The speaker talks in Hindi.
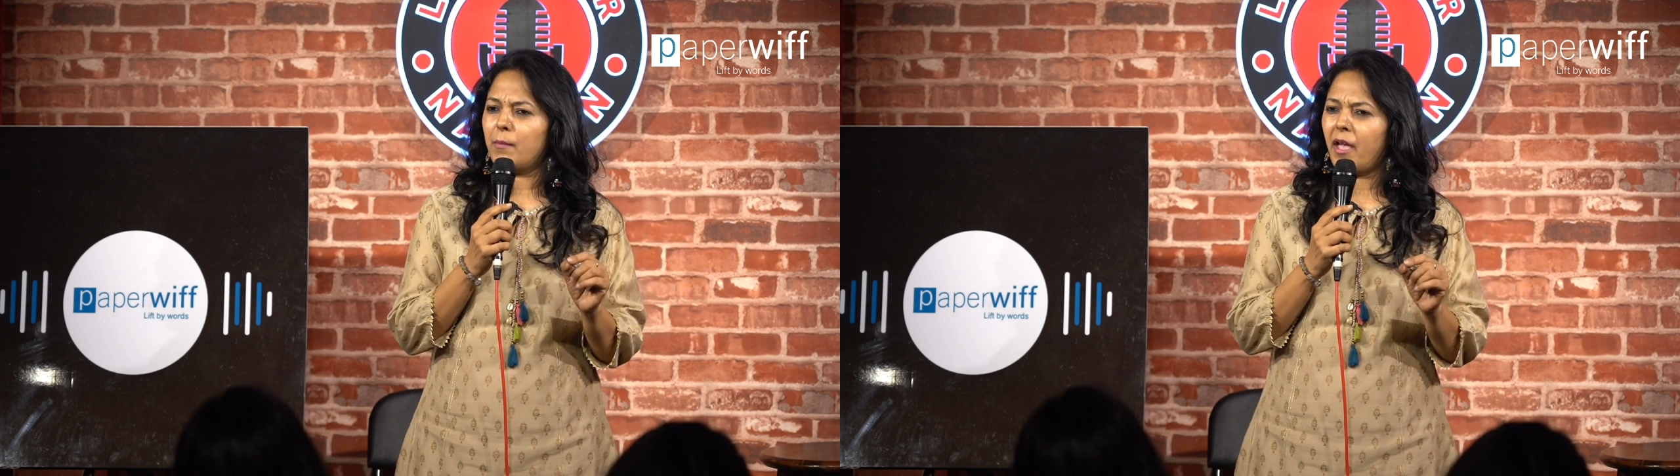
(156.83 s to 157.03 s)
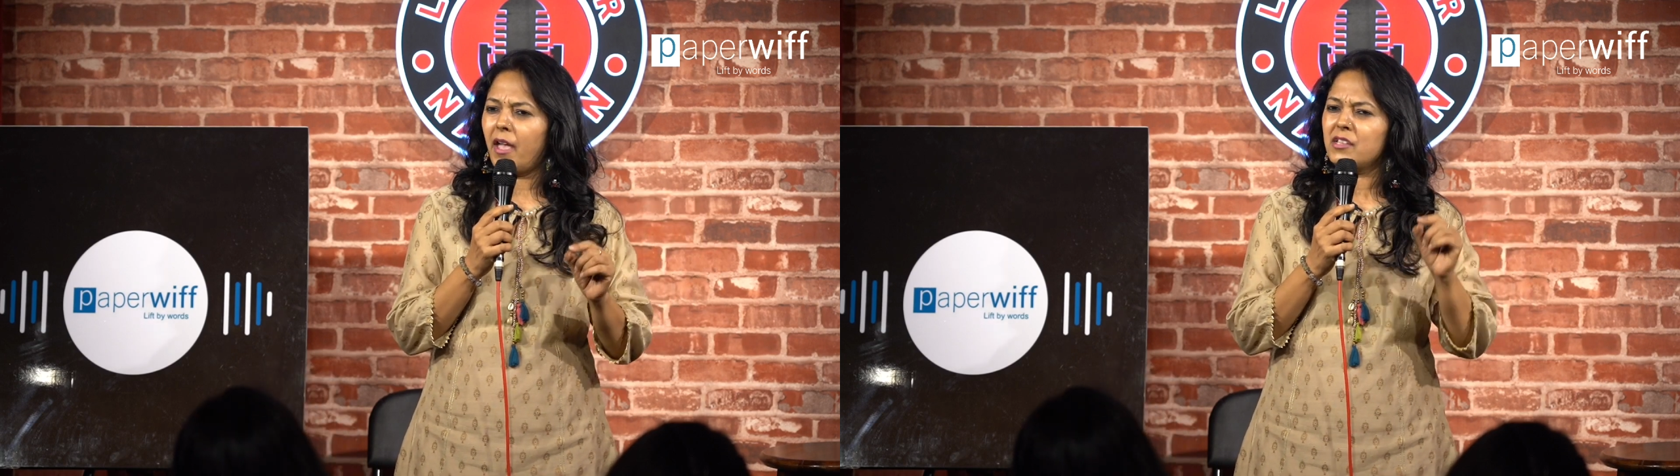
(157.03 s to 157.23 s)

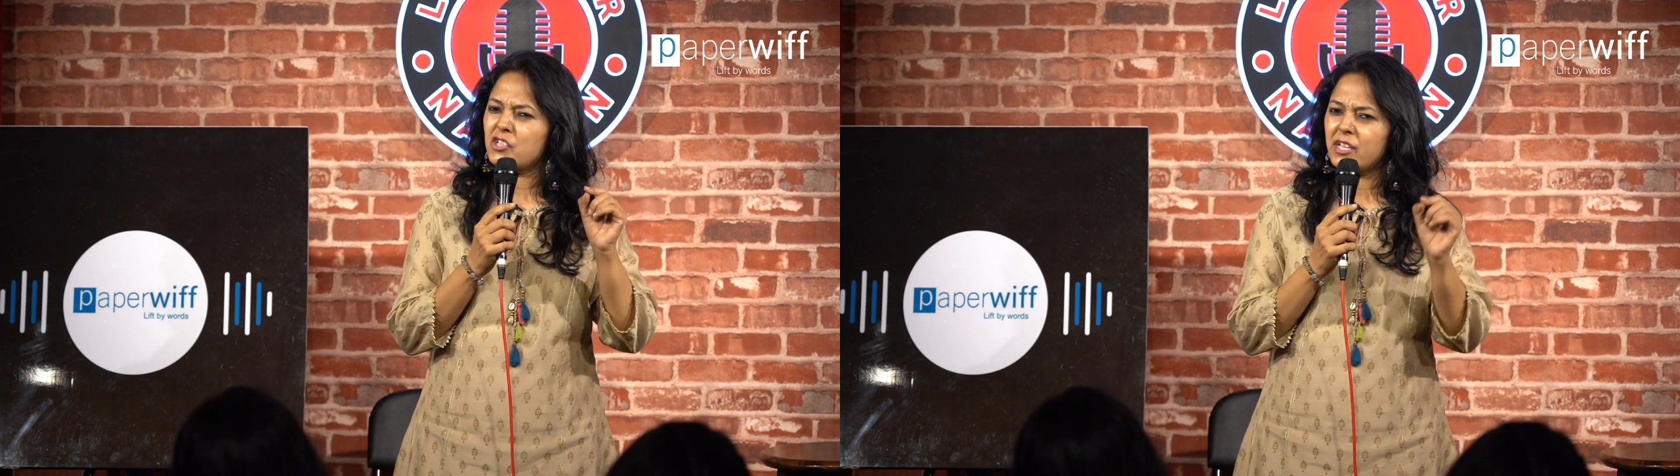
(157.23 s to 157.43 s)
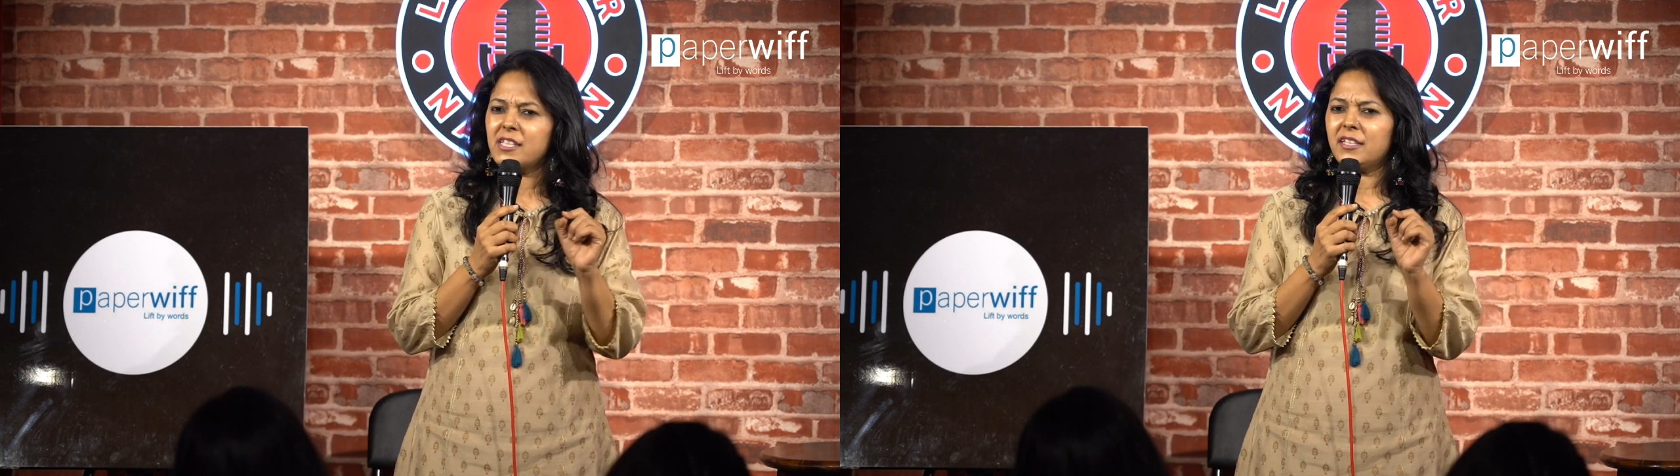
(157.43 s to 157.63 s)
में
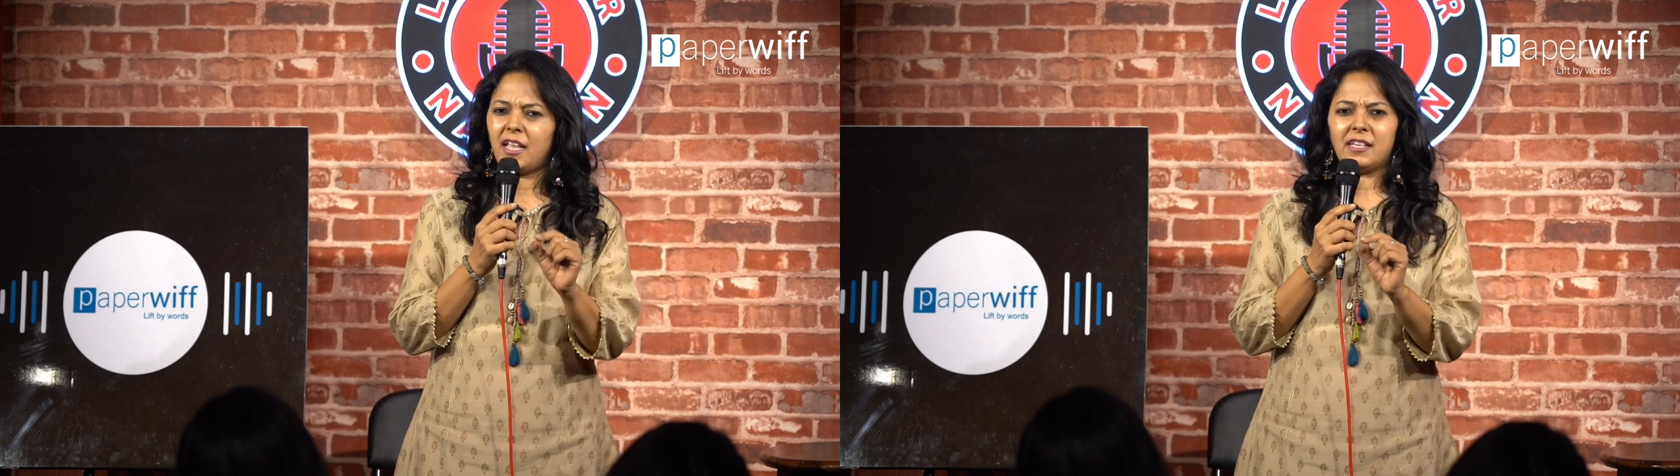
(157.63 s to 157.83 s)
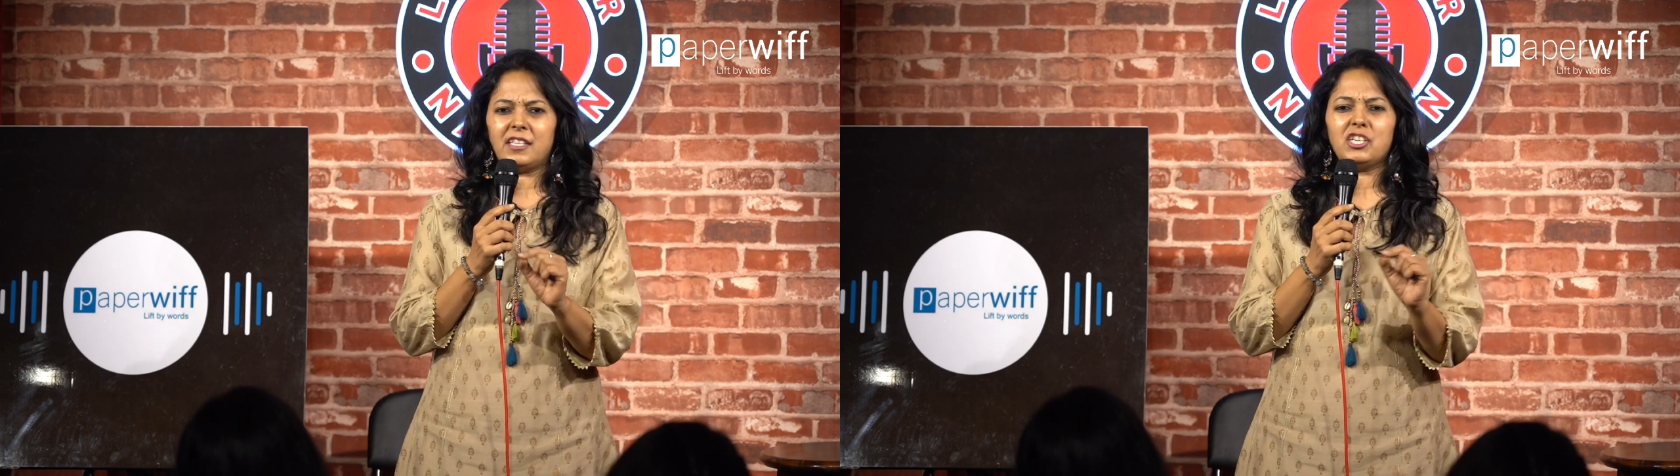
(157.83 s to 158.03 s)
जैसे
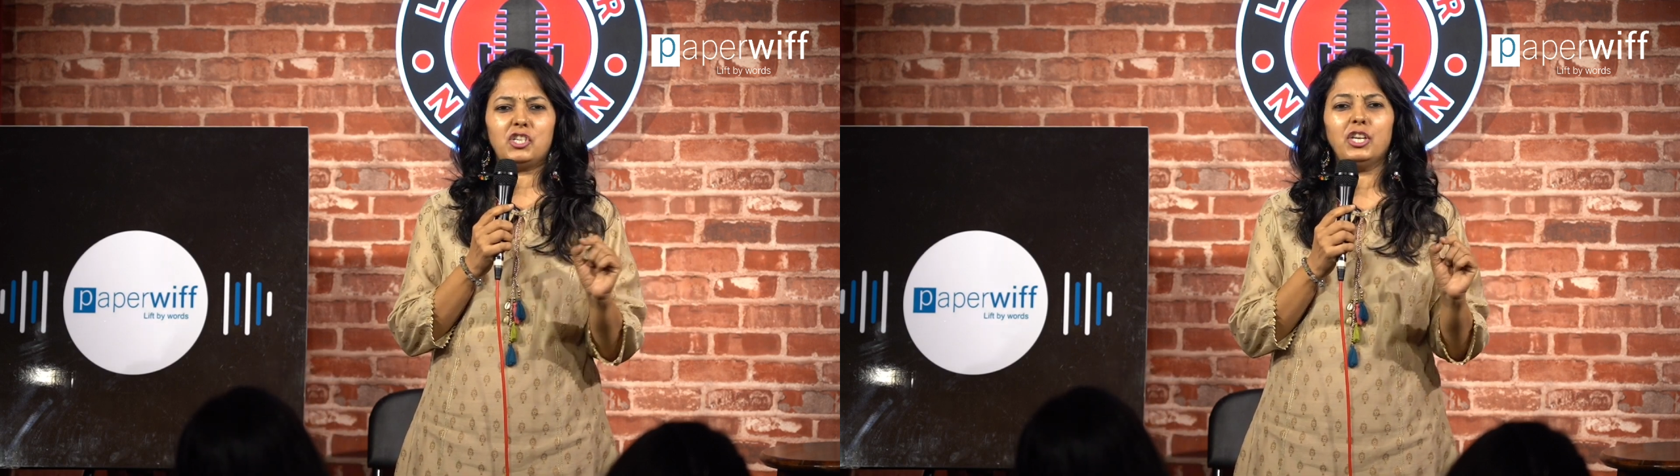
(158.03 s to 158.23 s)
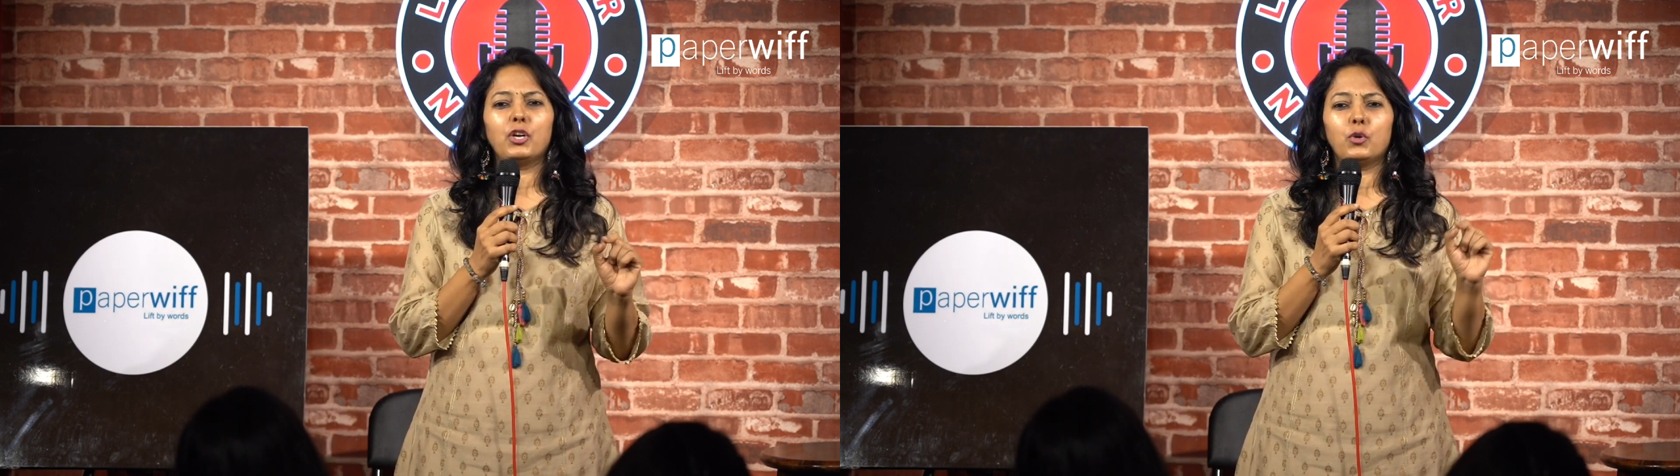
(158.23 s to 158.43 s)
तैसे शी